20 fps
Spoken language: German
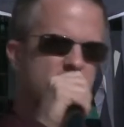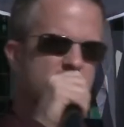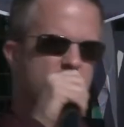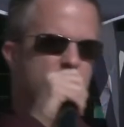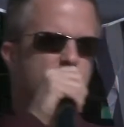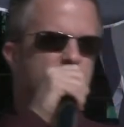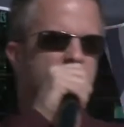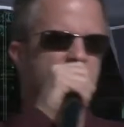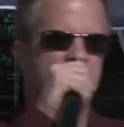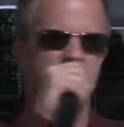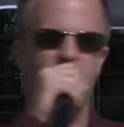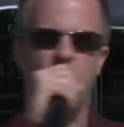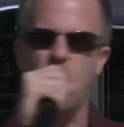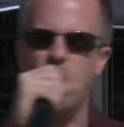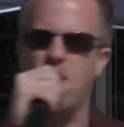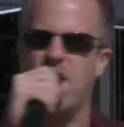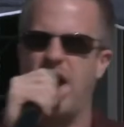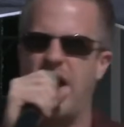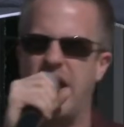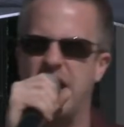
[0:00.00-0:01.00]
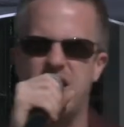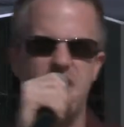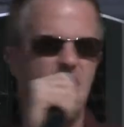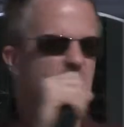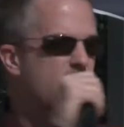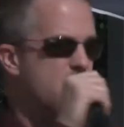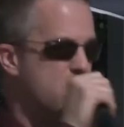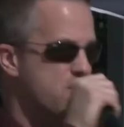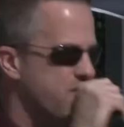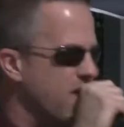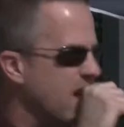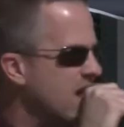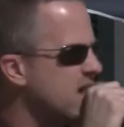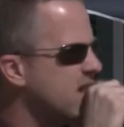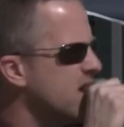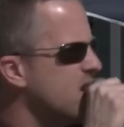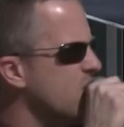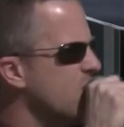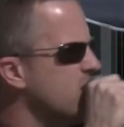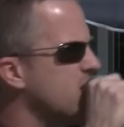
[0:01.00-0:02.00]
das ist übrigens auch eine
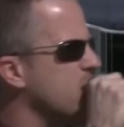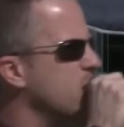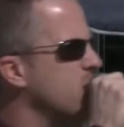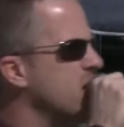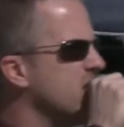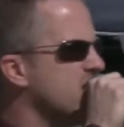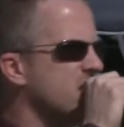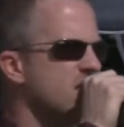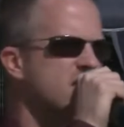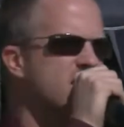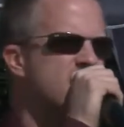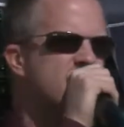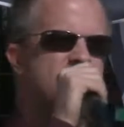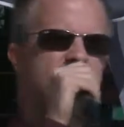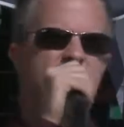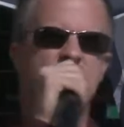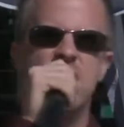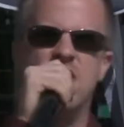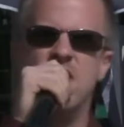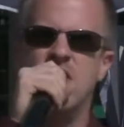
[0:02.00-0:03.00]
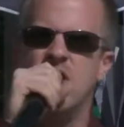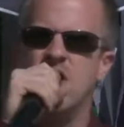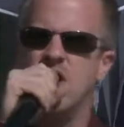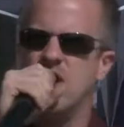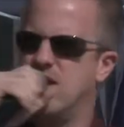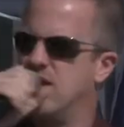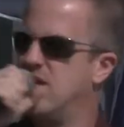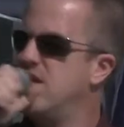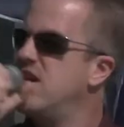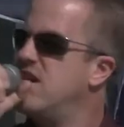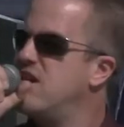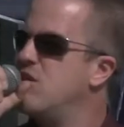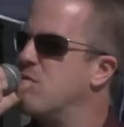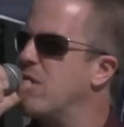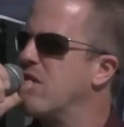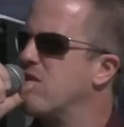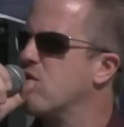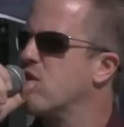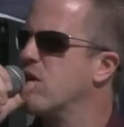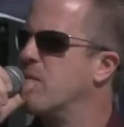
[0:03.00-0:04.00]
Gewalt in unserem Land, das sind die, die, die
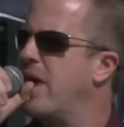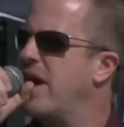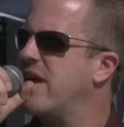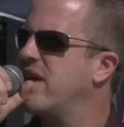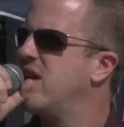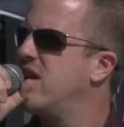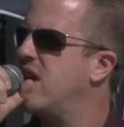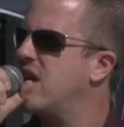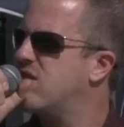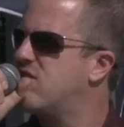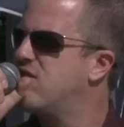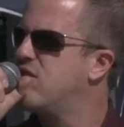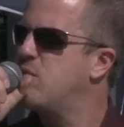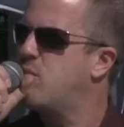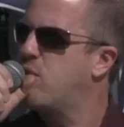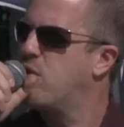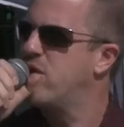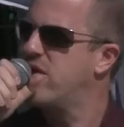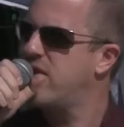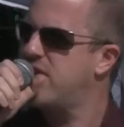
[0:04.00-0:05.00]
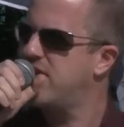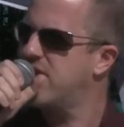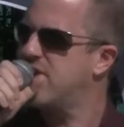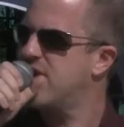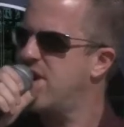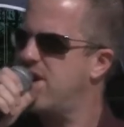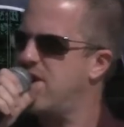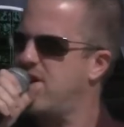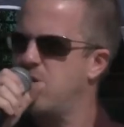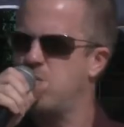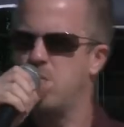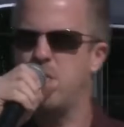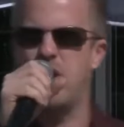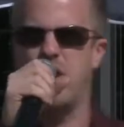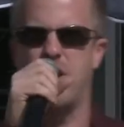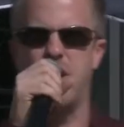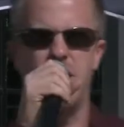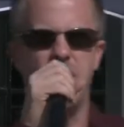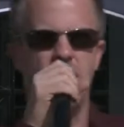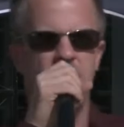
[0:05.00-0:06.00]
man so gemeinhin als die Politiker im
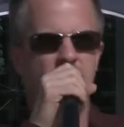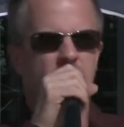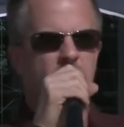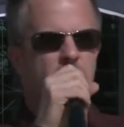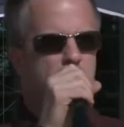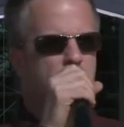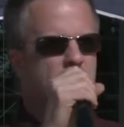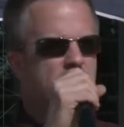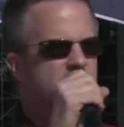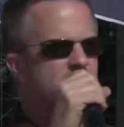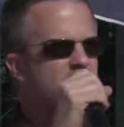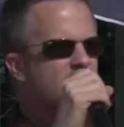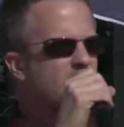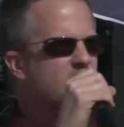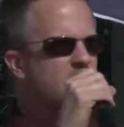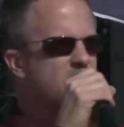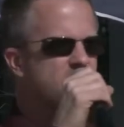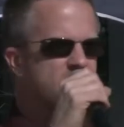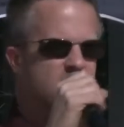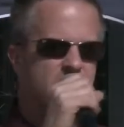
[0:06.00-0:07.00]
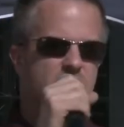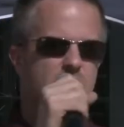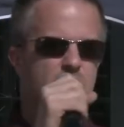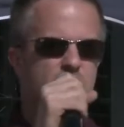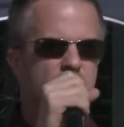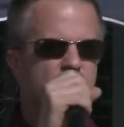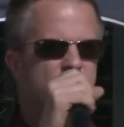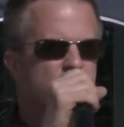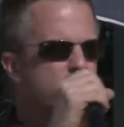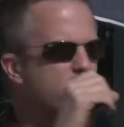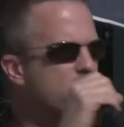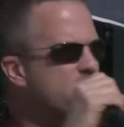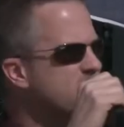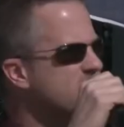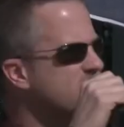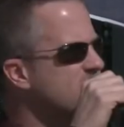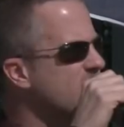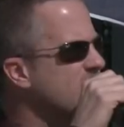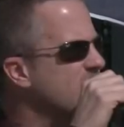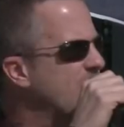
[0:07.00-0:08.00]
äh, Berliner Reichstag, im Deutschen
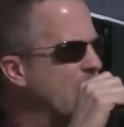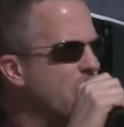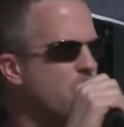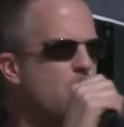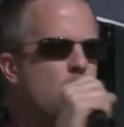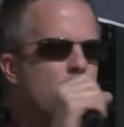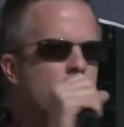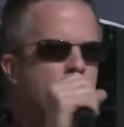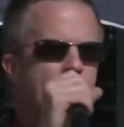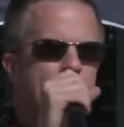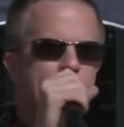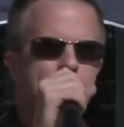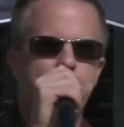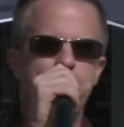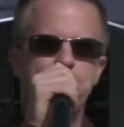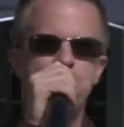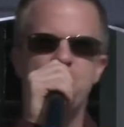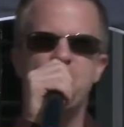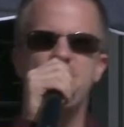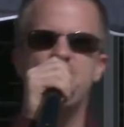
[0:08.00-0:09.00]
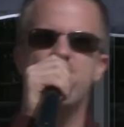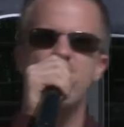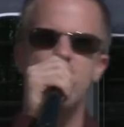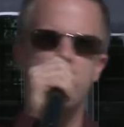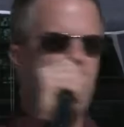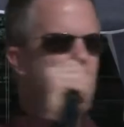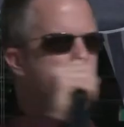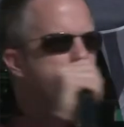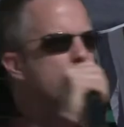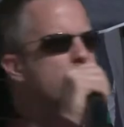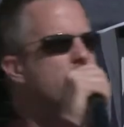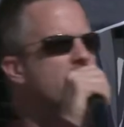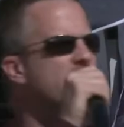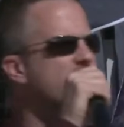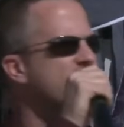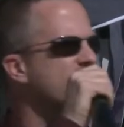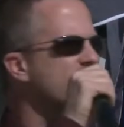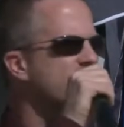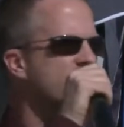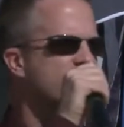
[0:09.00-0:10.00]
Bundestag kennt, hm, die stimmen ab über
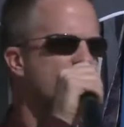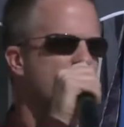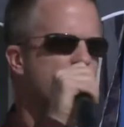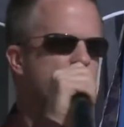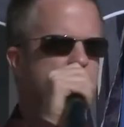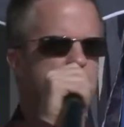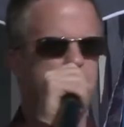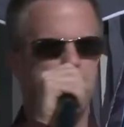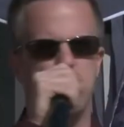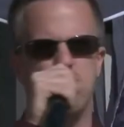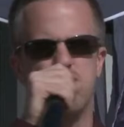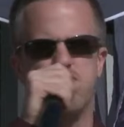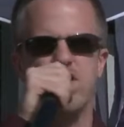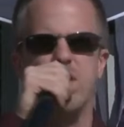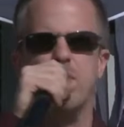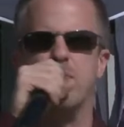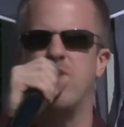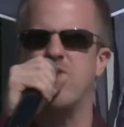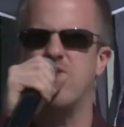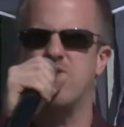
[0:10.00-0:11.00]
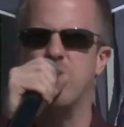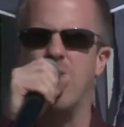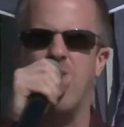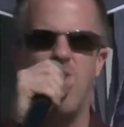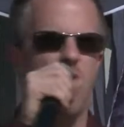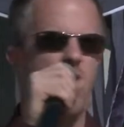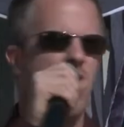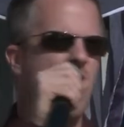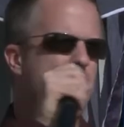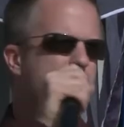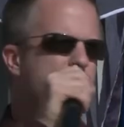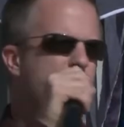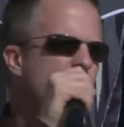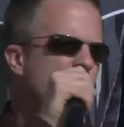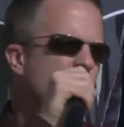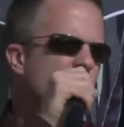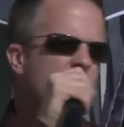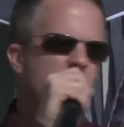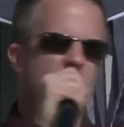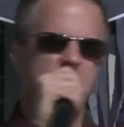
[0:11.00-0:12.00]
Gesetze. Die stimmen manchmal auch ab
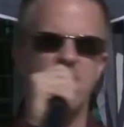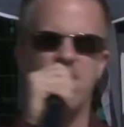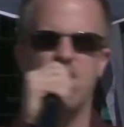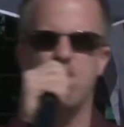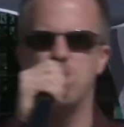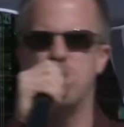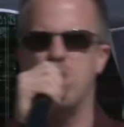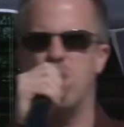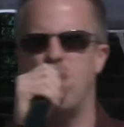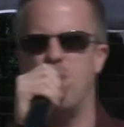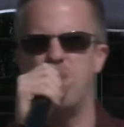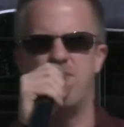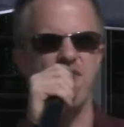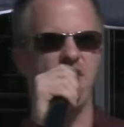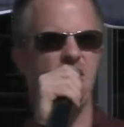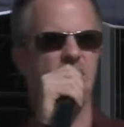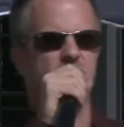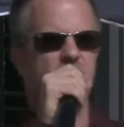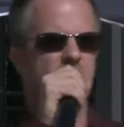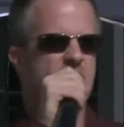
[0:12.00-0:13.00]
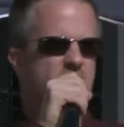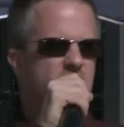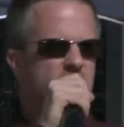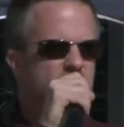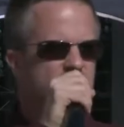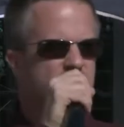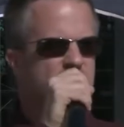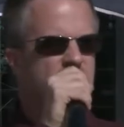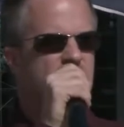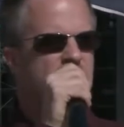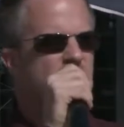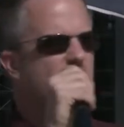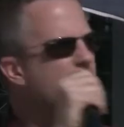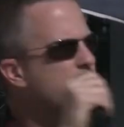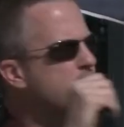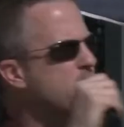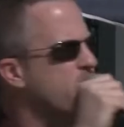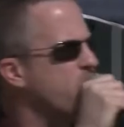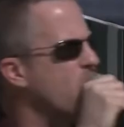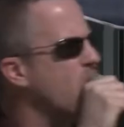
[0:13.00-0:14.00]
äh, darüber, ob wir in den Krieg ziehen,
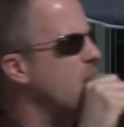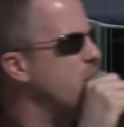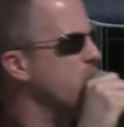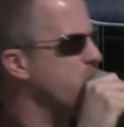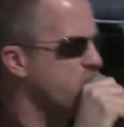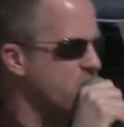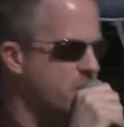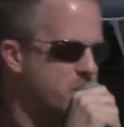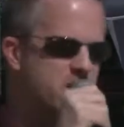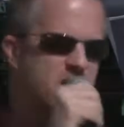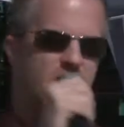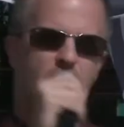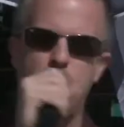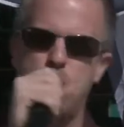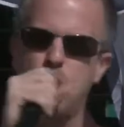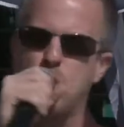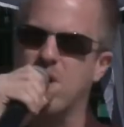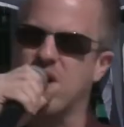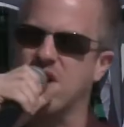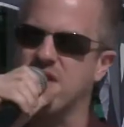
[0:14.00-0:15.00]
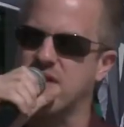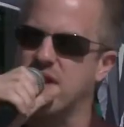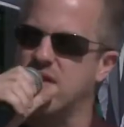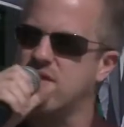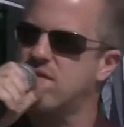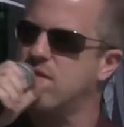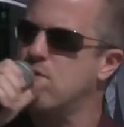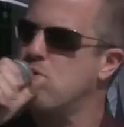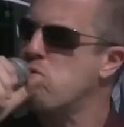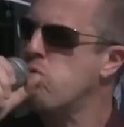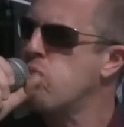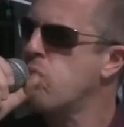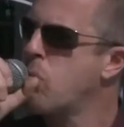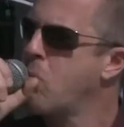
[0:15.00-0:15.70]
aber vor allem stimmen die ab über Gesetze.